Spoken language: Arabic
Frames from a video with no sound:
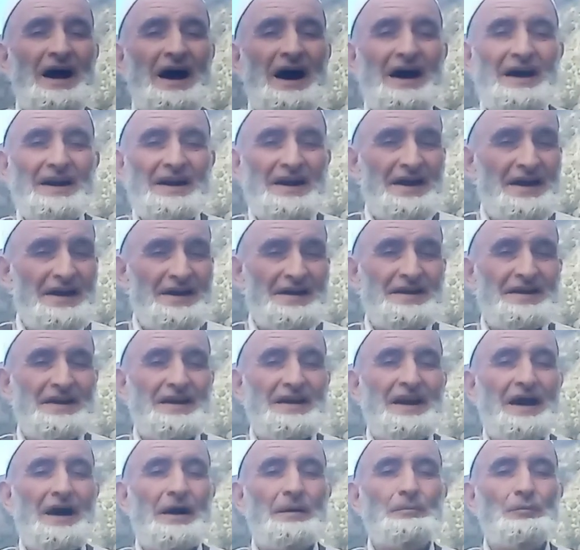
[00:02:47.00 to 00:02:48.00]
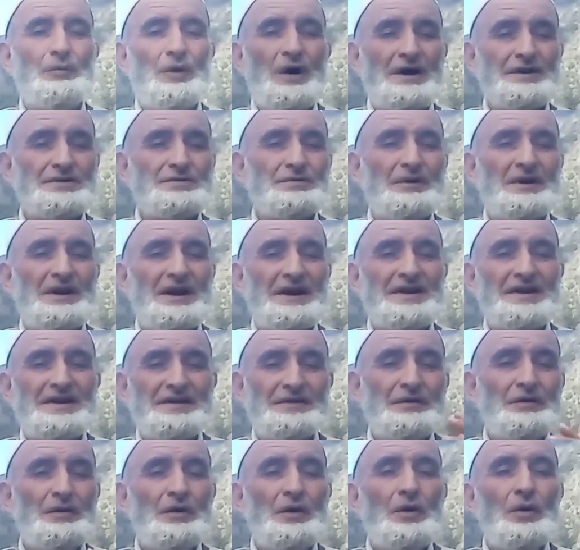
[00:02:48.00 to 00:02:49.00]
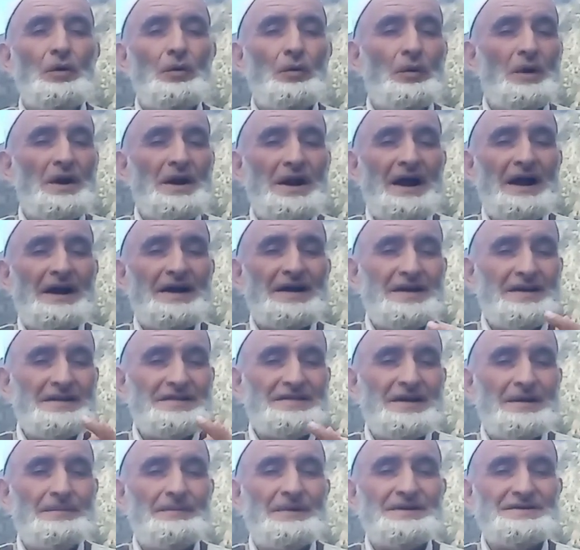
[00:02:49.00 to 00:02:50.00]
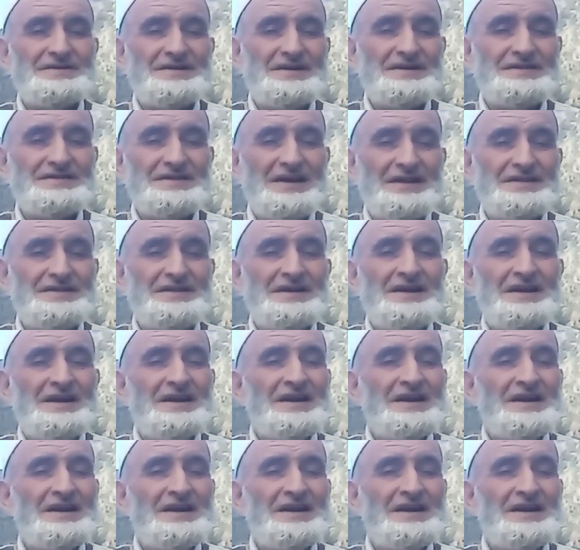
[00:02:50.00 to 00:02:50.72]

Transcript: رحنق الاموات ولكن ولكن تما زرتات